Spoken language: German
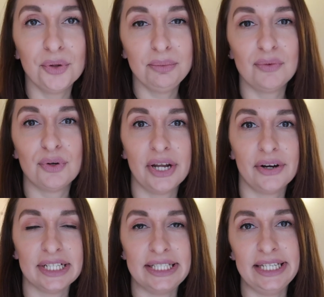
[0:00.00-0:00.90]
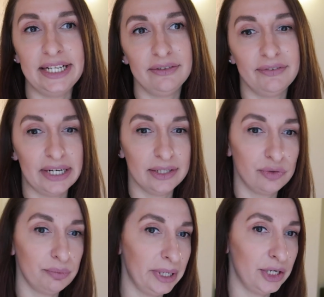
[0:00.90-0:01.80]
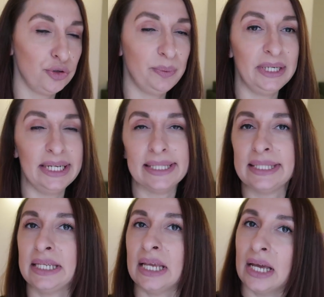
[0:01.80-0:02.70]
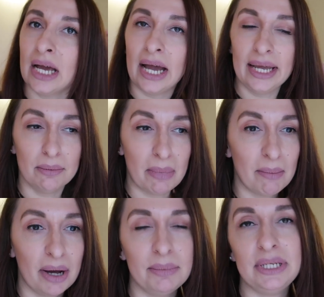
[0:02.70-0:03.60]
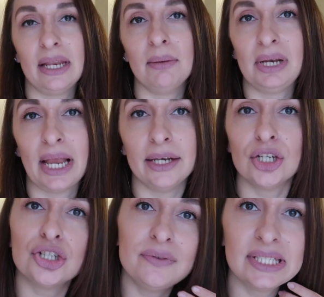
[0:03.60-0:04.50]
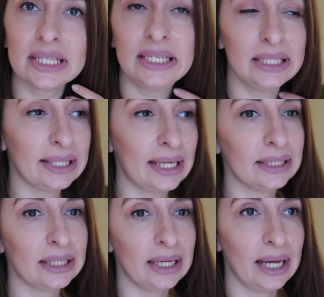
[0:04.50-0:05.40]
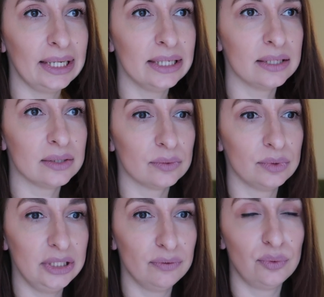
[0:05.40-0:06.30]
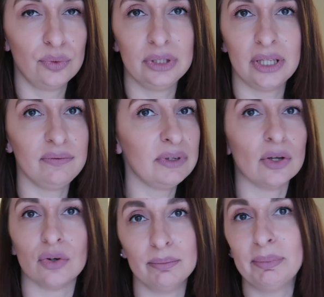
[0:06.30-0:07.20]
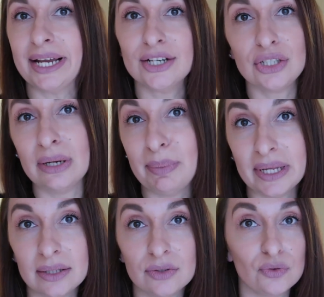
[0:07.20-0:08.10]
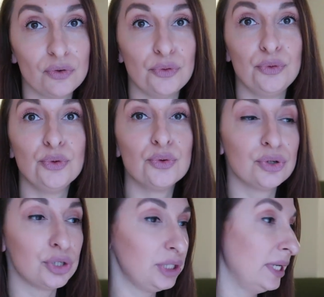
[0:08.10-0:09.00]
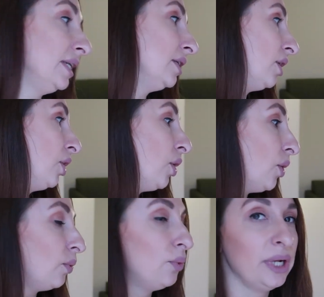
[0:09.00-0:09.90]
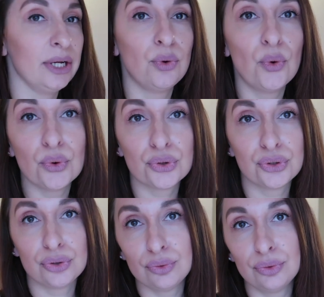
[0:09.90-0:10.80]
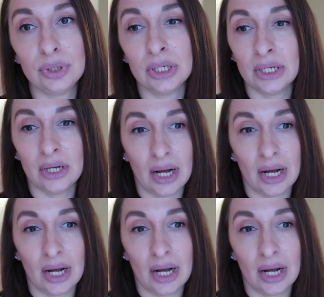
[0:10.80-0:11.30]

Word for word: Und mir wurde auch erzählt, falls zum Beispiel jetzt eine Mama mit einem kleinen Geschwisterkind anreist und hier wohnt, dann wird auch ein Beistellbett zur Verfügung gestellt oder ein Hochstuhl.